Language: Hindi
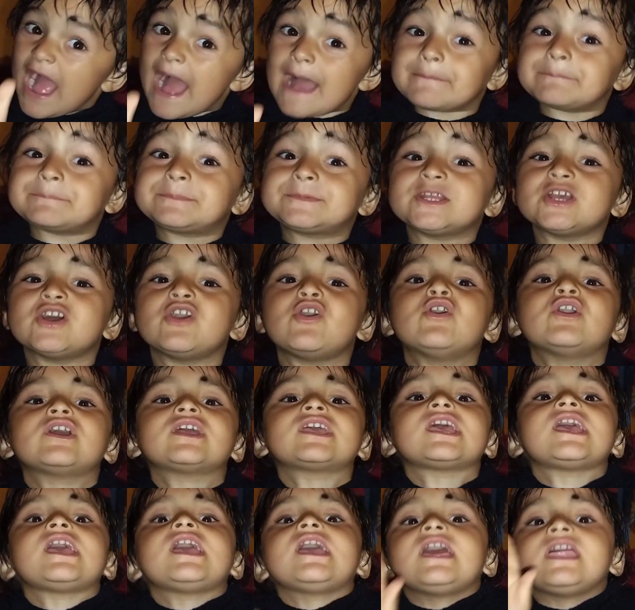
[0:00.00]
आपकी
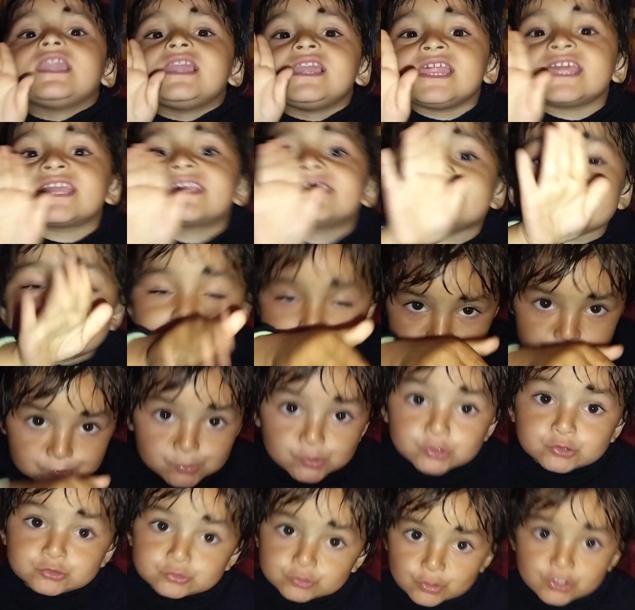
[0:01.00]
होगी लेकिन
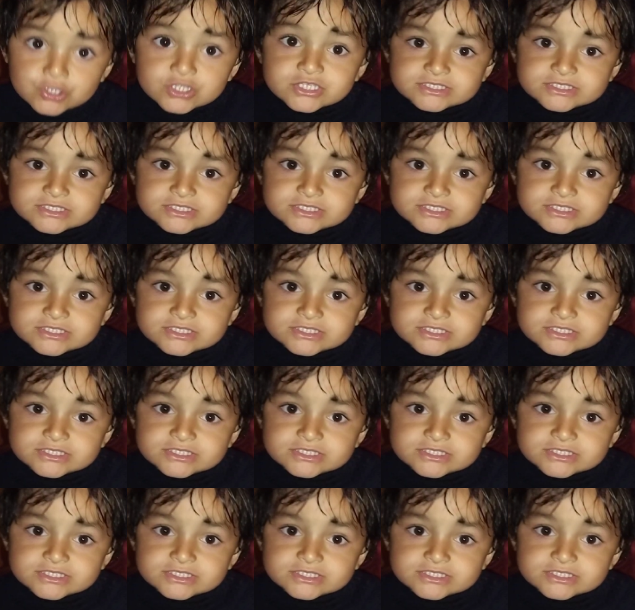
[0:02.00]
फोटो